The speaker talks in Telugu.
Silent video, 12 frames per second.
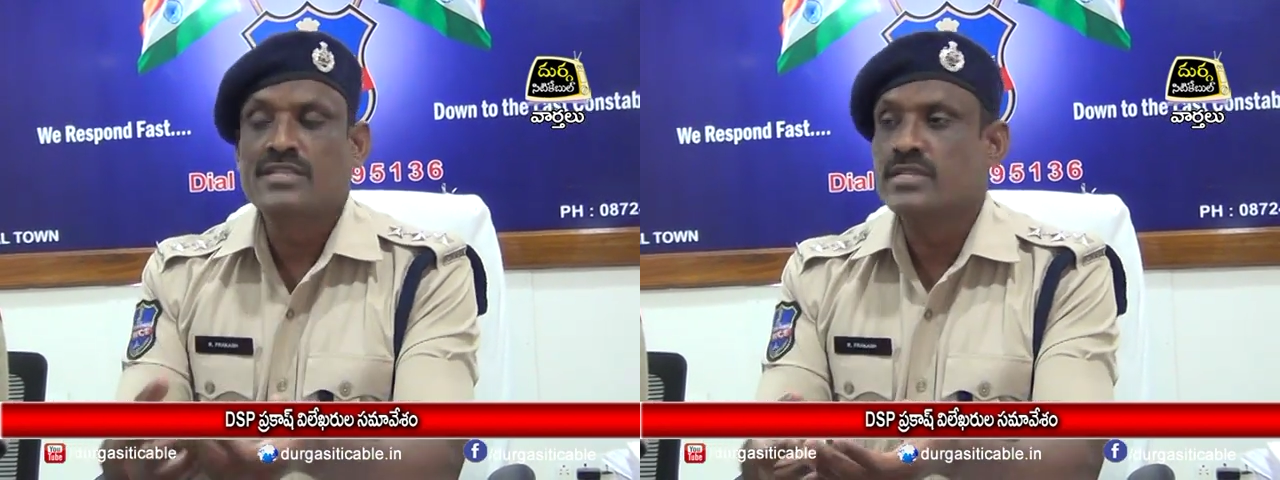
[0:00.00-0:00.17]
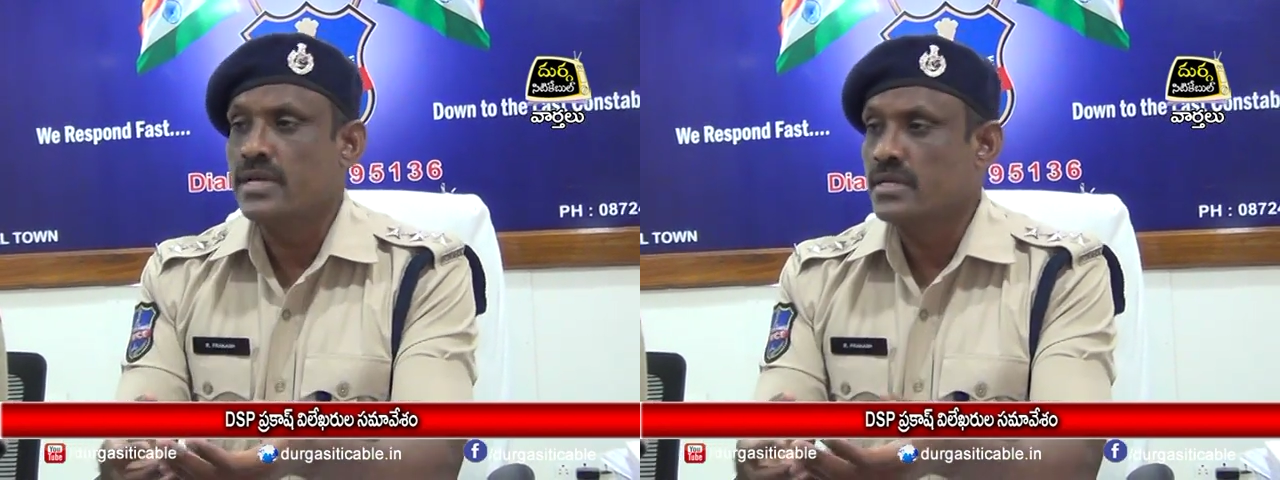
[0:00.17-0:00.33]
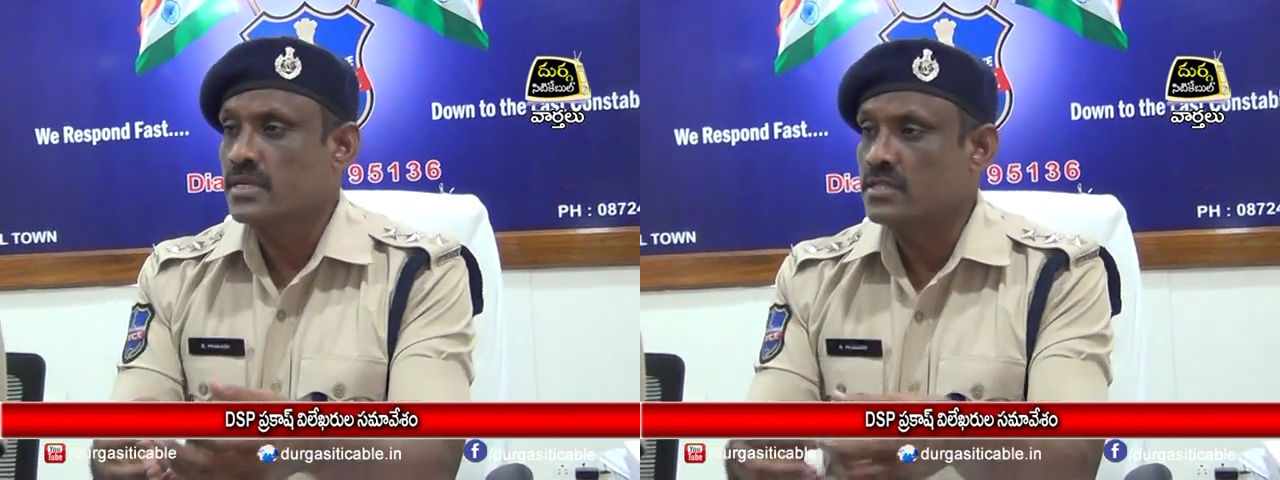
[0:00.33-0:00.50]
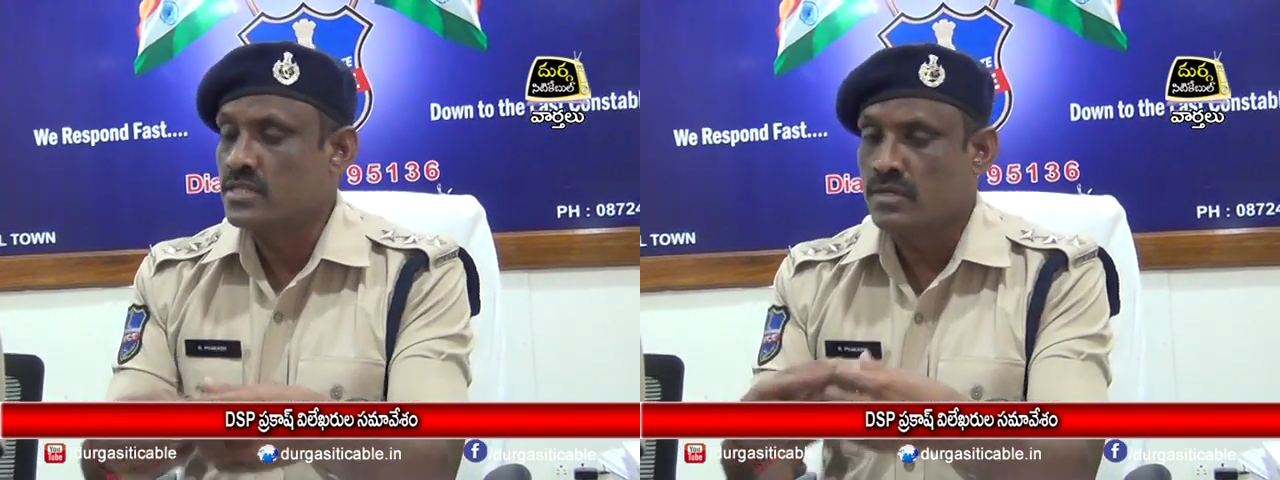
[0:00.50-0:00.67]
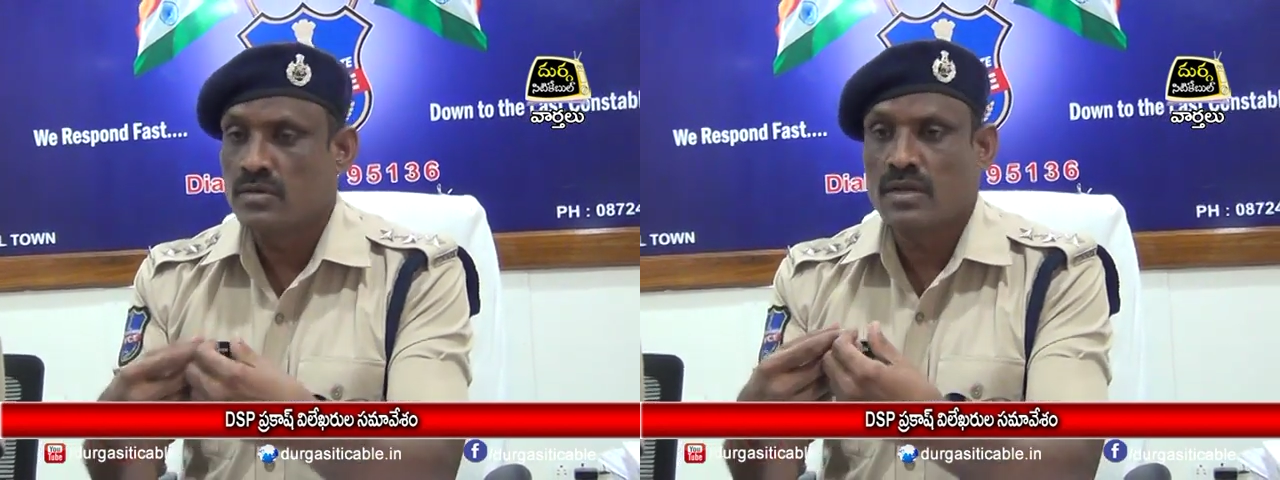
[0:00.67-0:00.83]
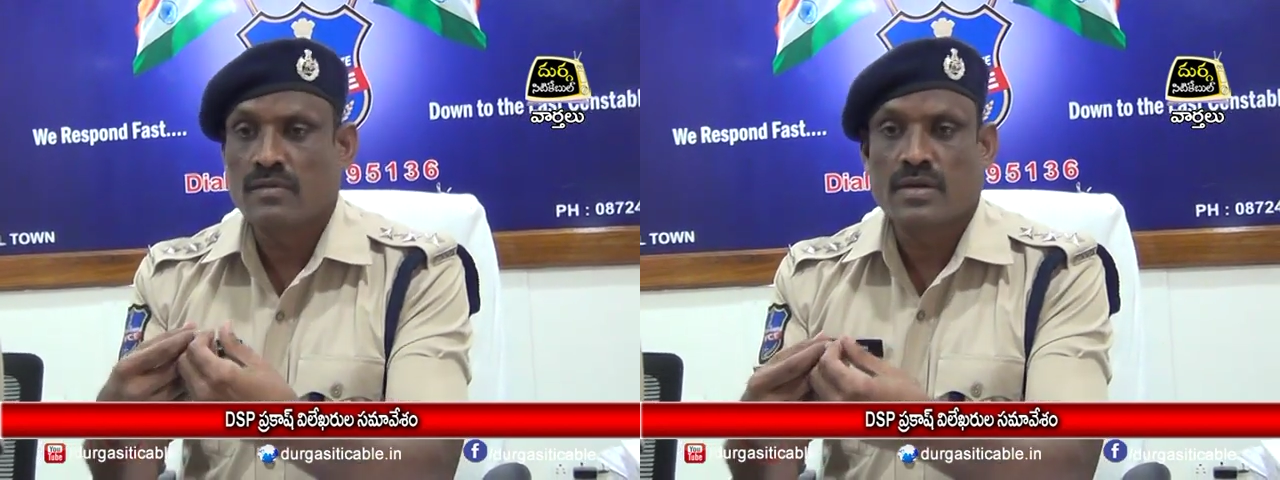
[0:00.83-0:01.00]
గంజాయికి
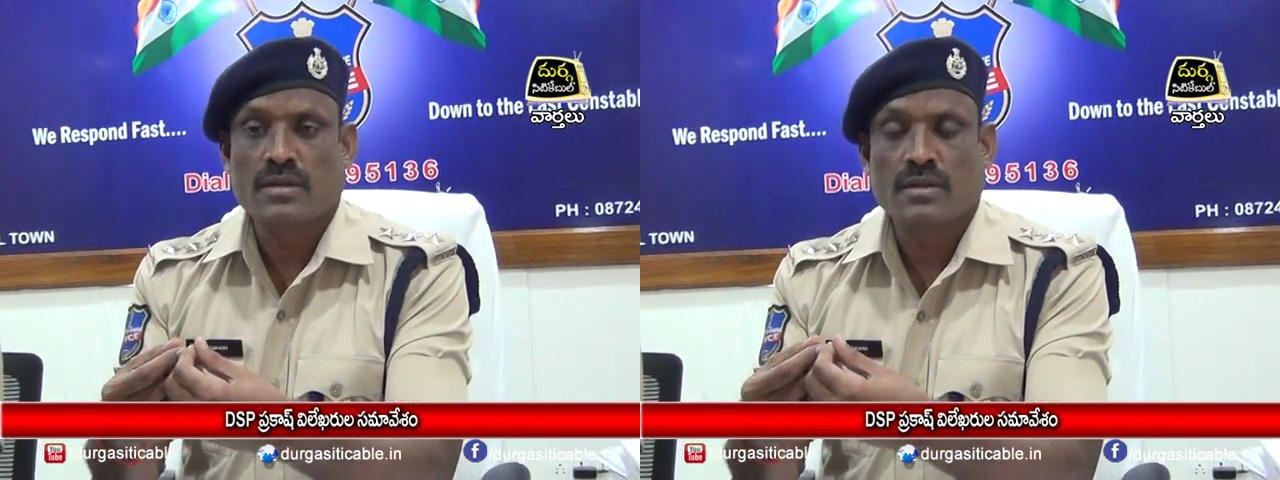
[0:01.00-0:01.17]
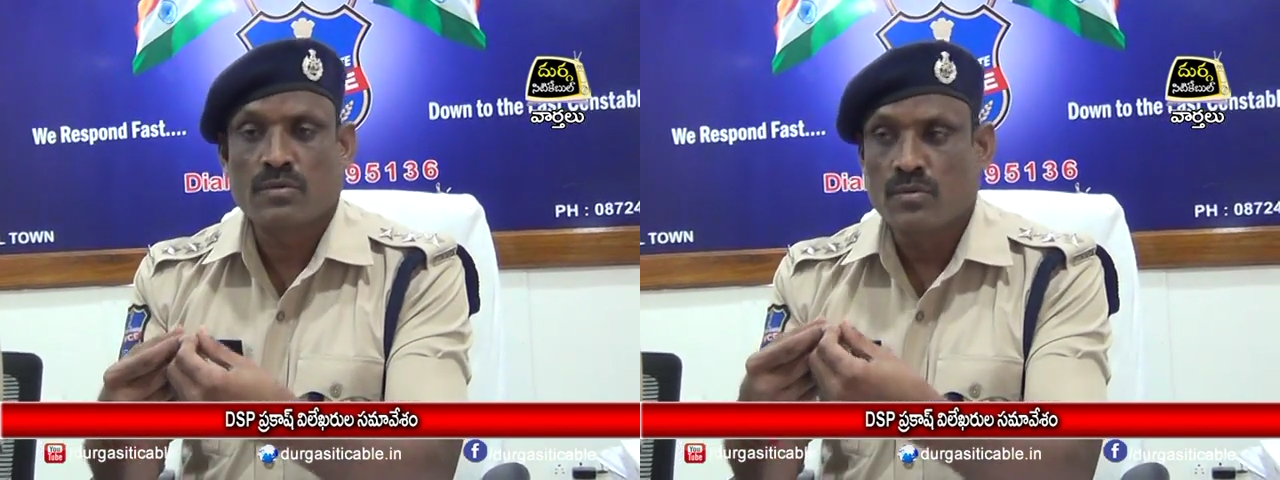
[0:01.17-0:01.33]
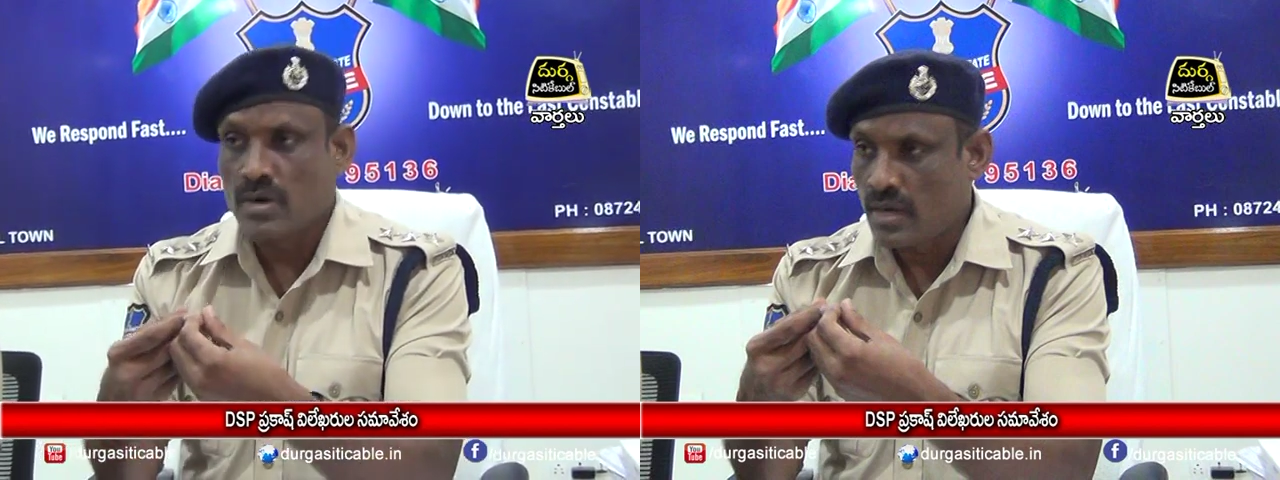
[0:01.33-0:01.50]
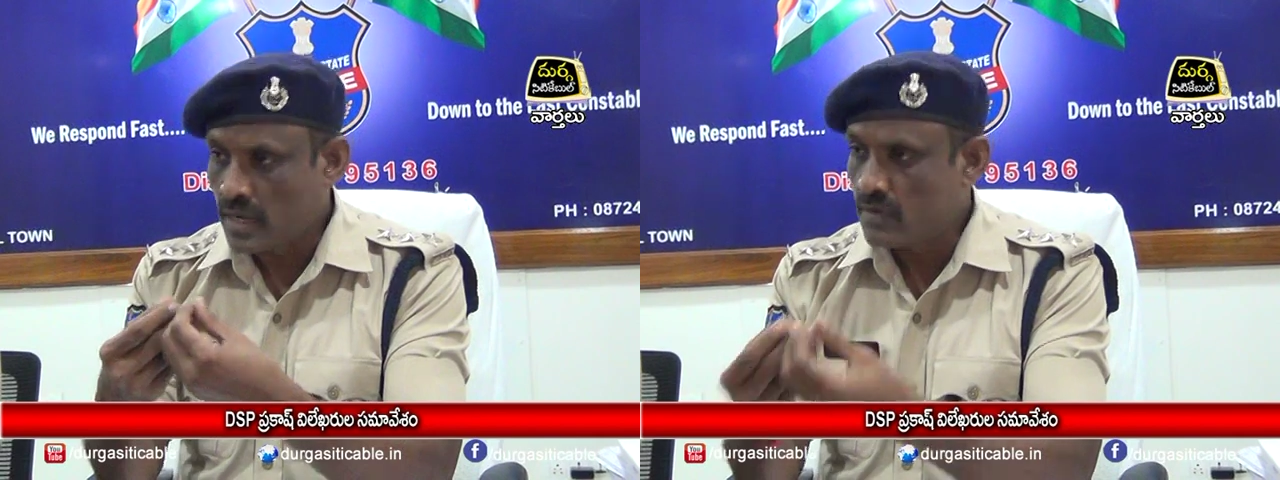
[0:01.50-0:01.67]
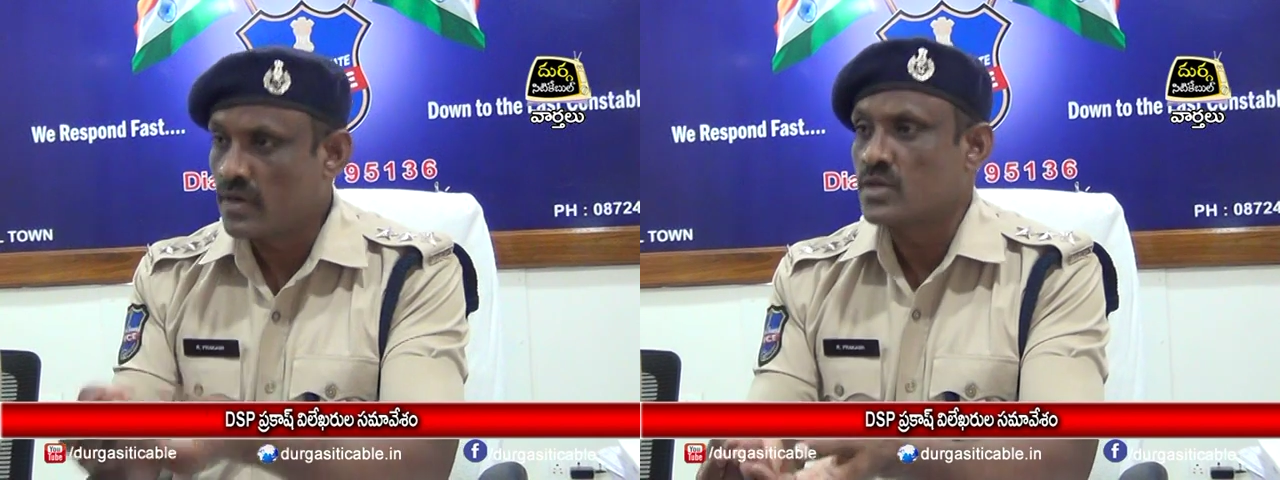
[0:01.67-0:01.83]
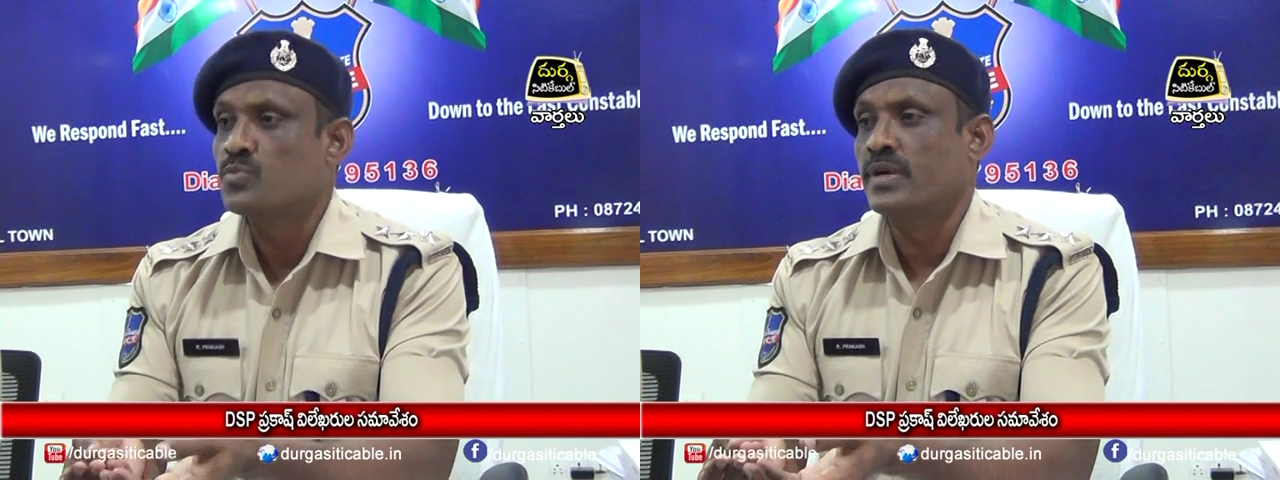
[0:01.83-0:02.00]
చెడు అలవాట్లకు
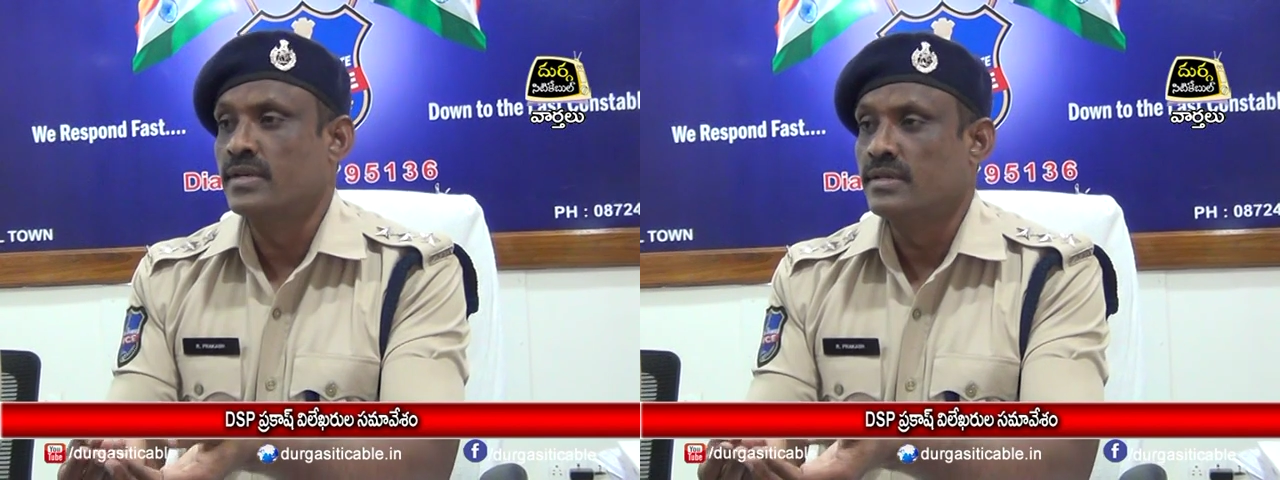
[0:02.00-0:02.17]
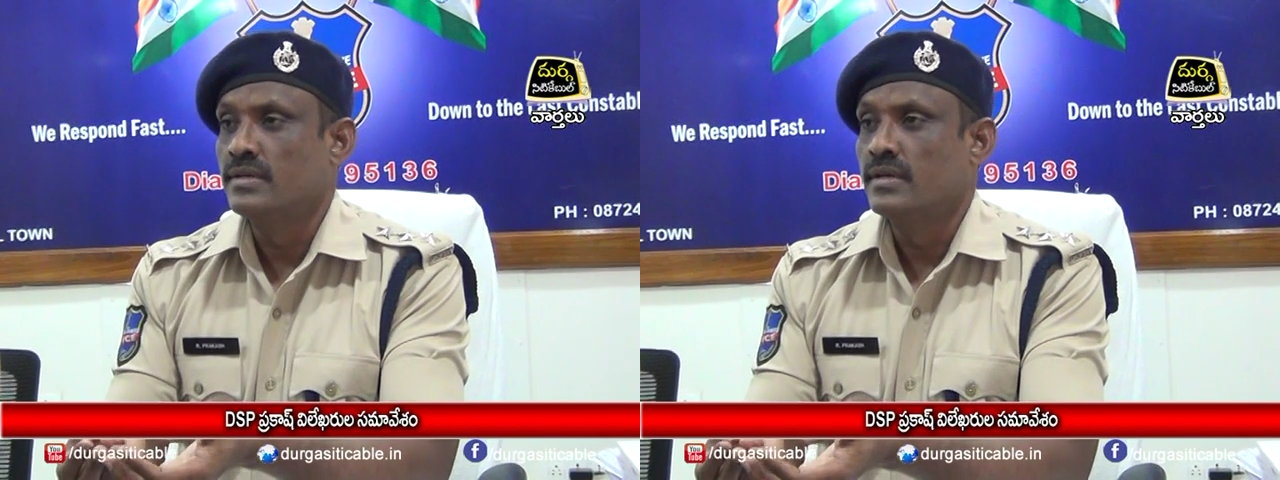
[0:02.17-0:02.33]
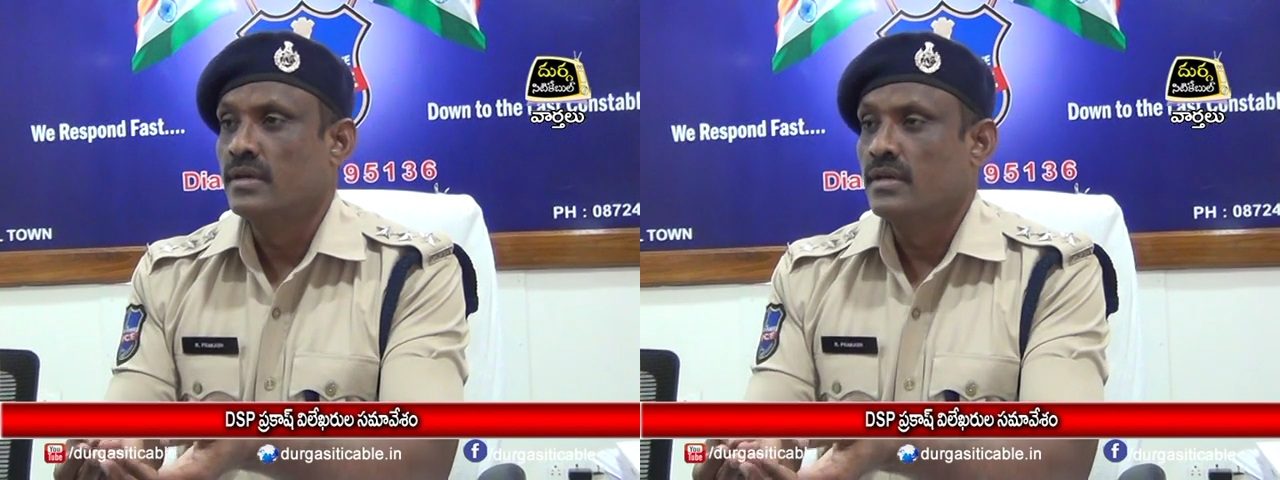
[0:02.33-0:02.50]
అలవాటు పడి